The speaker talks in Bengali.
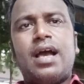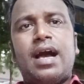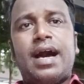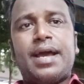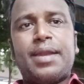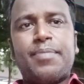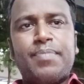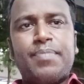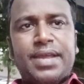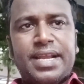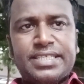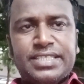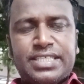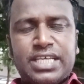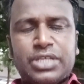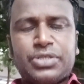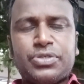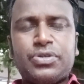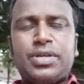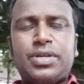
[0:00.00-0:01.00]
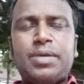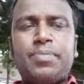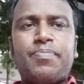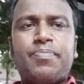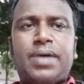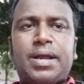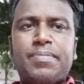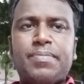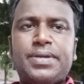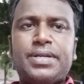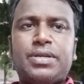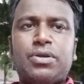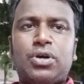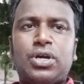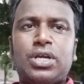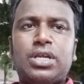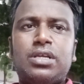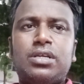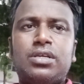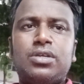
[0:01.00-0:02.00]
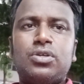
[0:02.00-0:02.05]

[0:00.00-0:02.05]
আর মেরিন সেক্টরে পারমিট হয়